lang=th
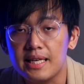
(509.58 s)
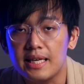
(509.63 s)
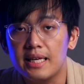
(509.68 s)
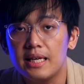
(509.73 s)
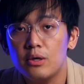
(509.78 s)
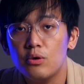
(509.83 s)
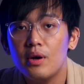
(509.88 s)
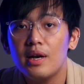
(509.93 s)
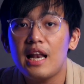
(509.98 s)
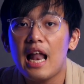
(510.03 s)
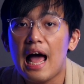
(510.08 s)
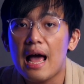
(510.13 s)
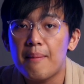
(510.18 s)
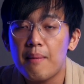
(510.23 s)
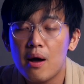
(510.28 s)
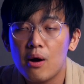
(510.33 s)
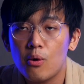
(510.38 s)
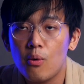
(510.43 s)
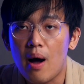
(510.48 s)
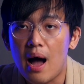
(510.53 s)
สีลวดลาย
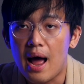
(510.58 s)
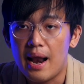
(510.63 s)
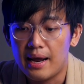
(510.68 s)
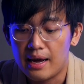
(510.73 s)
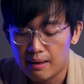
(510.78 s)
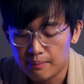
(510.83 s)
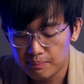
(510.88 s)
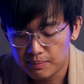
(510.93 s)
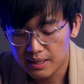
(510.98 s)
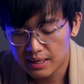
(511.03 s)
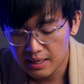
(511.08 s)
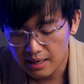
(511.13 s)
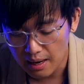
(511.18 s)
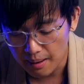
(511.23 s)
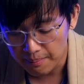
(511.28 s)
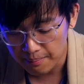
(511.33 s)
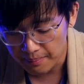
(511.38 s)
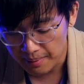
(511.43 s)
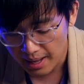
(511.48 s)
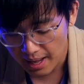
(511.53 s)
มากกว่านะครับเพื่อ
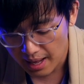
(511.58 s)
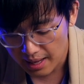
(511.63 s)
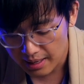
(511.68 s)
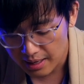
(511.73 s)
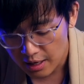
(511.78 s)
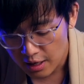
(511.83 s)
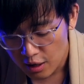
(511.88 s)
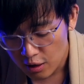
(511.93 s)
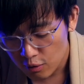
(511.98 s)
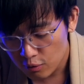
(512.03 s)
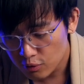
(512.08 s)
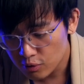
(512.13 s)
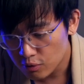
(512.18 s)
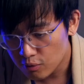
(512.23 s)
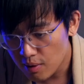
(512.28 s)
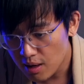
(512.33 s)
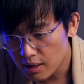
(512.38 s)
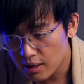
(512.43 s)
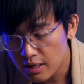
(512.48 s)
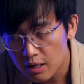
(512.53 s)
ทำให้รู้สึ
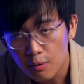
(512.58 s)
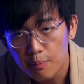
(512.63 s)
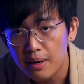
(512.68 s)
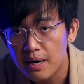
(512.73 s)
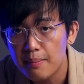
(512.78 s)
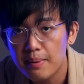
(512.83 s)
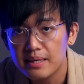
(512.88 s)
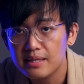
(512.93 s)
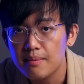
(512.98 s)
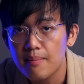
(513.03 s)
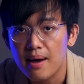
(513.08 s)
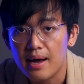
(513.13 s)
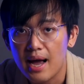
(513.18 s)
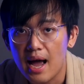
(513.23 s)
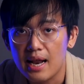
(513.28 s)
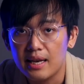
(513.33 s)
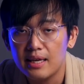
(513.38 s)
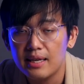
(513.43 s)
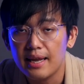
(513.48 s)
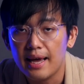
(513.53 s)
กว่าเฮ้ยเราไม่ได้ไปสมัคร
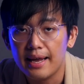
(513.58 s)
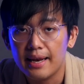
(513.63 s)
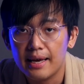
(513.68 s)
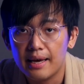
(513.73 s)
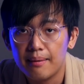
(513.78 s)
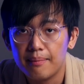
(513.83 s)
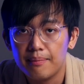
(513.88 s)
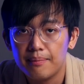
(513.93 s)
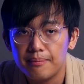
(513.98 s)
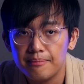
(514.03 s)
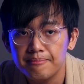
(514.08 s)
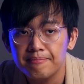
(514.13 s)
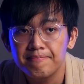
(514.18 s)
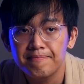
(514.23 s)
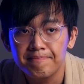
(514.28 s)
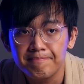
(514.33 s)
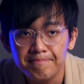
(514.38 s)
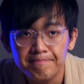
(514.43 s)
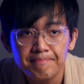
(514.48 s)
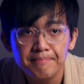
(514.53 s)
งานที่ไหนนะครับ
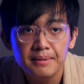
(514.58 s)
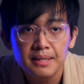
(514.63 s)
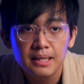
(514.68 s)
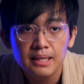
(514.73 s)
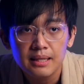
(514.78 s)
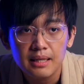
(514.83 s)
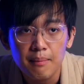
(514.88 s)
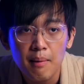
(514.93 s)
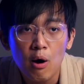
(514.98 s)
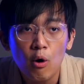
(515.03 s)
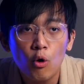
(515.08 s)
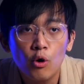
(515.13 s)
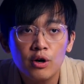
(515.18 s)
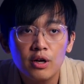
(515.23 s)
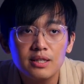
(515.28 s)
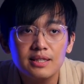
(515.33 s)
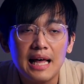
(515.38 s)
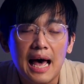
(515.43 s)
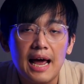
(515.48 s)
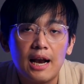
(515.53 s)
แต่บางคน
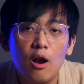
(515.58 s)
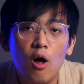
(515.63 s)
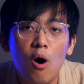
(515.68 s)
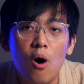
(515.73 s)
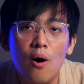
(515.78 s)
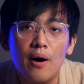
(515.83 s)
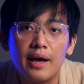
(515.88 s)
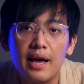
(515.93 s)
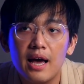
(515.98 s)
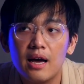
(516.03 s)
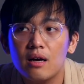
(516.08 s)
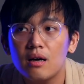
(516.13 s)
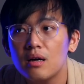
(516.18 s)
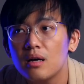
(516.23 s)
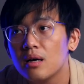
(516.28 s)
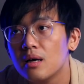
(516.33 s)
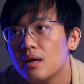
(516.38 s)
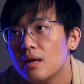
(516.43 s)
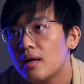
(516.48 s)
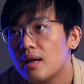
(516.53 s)
ก็สายหล่อเงี้ยก็
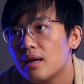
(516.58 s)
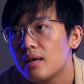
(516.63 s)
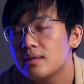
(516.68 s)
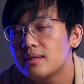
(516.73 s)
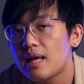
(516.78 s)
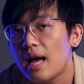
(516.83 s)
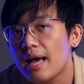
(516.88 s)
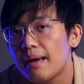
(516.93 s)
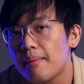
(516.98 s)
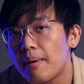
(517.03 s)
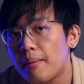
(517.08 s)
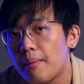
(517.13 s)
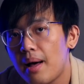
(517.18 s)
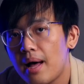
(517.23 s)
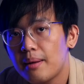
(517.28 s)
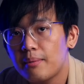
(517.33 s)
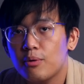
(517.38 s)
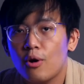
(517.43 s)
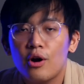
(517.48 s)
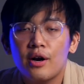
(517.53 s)
ใส่แบบ
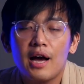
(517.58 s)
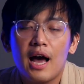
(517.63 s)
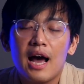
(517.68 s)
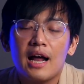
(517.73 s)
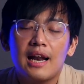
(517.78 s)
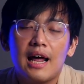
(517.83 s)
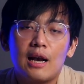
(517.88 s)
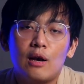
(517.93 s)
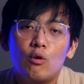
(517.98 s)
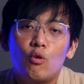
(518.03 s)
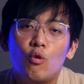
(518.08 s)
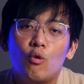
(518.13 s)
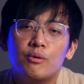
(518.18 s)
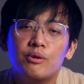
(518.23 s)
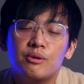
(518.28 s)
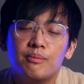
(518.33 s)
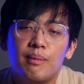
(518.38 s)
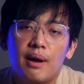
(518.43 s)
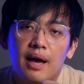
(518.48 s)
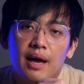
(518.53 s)
ว่าค่อนข้างรัดรูป
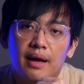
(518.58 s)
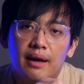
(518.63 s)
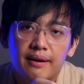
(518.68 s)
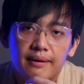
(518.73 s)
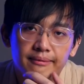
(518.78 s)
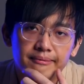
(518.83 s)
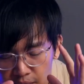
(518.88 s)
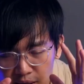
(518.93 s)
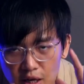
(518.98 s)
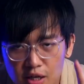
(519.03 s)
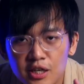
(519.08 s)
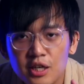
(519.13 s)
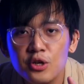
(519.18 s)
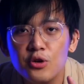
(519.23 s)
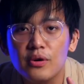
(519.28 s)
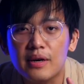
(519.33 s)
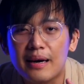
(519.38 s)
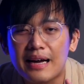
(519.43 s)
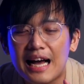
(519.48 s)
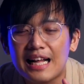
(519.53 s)
ใช่ไหมมันก็ขึ้น
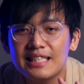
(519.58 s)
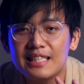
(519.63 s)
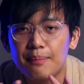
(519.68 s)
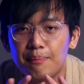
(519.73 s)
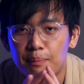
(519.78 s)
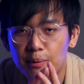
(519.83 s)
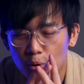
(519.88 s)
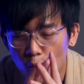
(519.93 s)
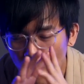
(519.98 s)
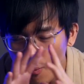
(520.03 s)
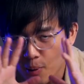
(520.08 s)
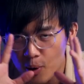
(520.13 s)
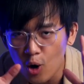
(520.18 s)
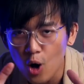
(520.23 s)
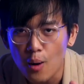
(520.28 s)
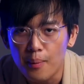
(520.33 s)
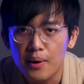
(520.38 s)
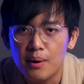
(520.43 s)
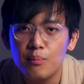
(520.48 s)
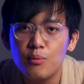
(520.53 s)
อยู่กับการจัดองค์ประ
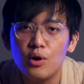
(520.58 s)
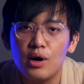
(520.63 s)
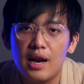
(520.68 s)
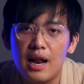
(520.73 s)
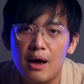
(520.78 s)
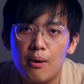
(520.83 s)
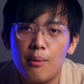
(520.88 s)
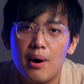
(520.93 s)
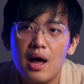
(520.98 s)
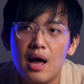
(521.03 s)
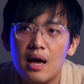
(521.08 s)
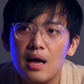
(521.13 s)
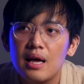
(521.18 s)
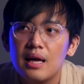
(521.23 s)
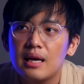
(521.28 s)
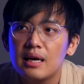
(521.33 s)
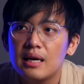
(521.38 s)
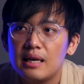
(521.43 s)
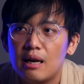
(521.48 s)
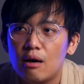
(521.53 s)
กอบทั้งหมดแหละว่า
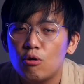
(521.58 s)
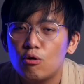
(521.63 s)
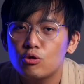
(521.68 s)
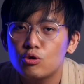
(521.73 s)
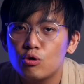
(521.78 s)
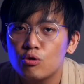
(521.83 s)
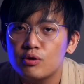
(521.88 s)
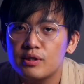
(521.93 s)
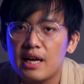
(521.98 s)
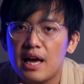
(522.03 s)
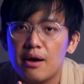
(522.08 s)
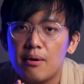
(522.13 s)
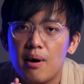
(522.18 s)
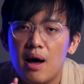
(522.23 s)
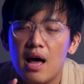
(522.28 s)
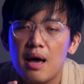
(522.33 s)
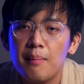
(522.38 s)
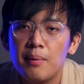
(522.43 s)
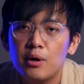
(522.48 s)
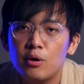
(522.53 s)
เราจงใจ
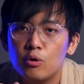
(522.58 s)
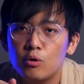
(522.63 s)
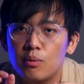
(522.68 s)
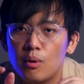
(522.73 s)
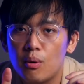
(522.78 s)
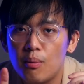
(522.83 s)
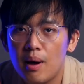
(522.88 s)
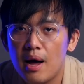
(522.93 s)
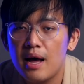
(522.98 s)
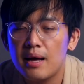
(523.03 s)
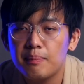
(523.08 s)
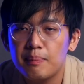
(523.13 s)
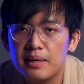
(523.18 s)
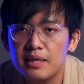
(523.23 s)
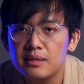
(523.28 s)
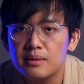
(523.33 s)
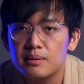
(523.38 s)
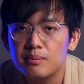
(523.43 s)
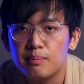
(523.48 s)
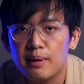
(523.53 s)
ว่าให้มันดูแบบว่า
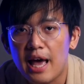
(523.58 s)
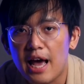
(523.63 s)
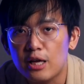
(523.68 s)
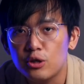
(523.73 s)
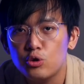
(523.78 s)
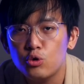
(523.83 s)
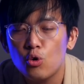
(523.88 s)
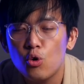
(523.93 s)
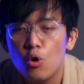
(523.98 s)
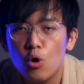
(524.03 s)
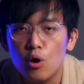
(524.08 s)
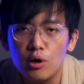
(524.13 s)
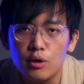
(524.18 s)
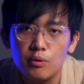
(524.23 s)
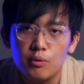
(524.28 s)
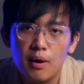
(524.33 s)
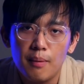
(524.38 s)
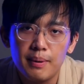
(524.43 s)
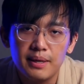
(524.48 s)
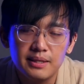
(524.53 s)
เป็น casual ห
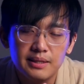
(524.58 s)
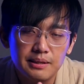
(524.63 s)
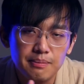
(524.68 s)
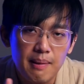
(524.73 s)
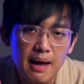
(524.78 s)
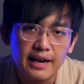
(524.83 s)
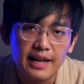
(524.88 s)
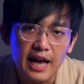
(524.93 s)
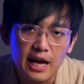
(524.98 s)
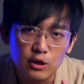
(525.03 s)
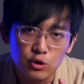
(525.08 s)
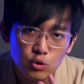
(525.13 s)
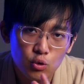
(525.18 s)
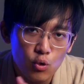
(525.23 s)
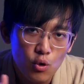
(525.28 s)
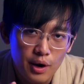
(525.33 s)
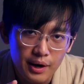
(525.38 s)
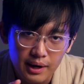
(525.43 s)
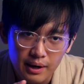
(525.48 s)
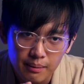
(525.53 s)
รือว่าเป็น smart
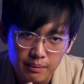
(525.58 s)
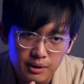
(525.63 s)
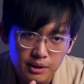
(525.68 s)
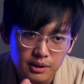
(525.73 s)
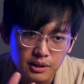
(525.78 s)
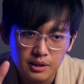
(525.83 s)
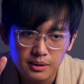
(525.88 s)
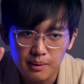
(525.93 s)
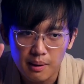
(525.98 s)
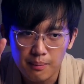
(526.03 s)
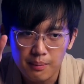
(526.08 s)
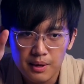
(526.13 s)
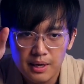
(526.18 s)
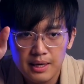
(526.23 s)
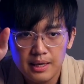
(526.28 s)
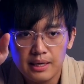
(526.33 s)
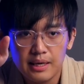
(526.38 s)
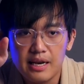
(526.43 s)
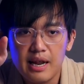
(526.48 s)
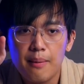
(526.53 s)
casual นะครับก็คือแบบ
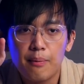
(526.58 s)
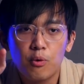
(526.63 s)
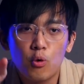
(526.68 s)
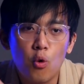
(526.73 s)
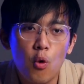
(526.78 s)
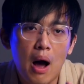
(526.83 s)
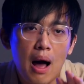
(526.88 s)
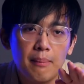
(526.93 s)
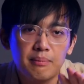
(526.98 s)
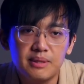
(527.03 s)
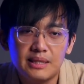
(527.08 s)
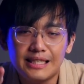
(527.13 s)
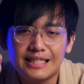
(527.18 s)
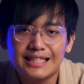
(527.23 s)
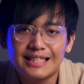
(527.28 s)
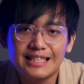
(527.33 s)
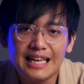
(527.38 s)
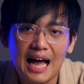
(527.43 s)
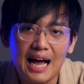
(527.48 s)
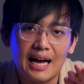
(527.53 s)
ระดับความจริ
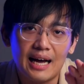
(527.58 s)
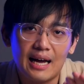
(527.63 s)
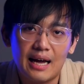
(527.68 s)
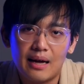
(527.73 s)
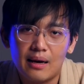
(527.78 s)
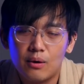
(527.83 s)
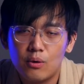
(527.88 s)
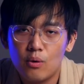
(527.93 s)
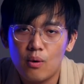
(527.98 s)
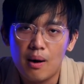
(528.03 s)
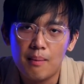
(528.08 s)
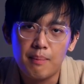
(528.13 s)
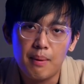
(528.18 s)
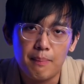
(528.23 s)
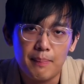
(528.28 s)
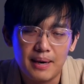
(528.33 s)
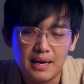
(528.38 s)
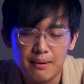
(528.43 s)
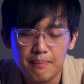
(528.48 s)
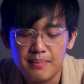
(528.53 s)
งจังความแบ
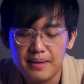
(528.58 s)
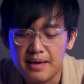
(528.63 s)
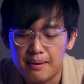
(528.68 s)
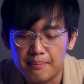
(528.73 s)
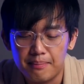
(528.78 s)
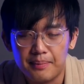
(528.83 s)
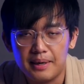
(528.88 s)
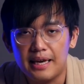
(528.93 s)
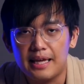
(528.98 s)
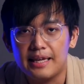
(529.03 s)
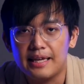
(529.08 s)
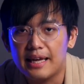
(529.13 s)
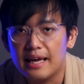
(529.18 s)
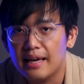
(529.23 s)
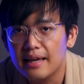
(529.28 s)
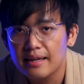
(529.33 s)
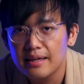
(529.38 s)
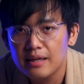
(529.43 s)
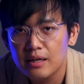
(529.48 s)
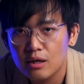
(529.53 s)
บเป็นระเบียบอะไรเงี้
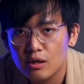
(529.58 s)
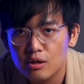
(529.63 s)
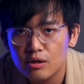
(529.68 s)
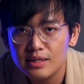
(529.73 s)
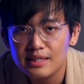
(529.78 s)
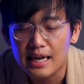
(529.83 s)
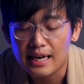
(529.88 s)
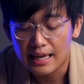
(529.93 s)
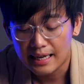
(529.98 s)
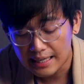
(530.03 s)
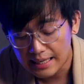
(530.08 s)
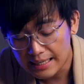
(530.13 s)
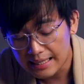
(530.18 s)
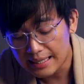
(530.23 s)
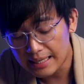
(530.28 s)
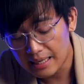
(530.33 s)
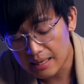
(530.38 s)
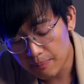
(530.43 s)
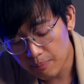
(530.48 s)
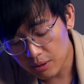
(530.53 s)
ยก็ต้องจัดให้
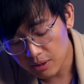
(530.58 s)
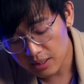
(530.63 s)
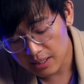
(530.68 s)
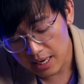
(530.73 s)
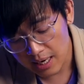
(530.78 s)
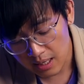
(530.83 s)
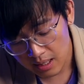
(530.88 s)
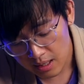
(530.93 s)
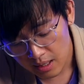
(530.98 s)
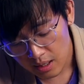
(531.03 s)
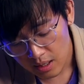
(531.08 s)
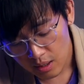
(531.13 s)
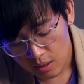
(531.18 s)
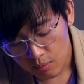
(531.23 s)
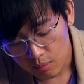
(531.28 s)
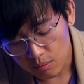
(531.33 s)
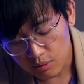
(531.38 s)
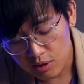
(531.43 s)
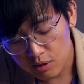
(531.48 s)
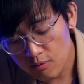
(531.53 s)
ดีๆนะเพราะฉะนั้น
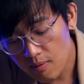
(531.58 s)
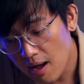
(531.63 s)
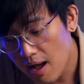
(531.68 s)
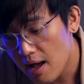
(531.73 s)
ผมเชื่อ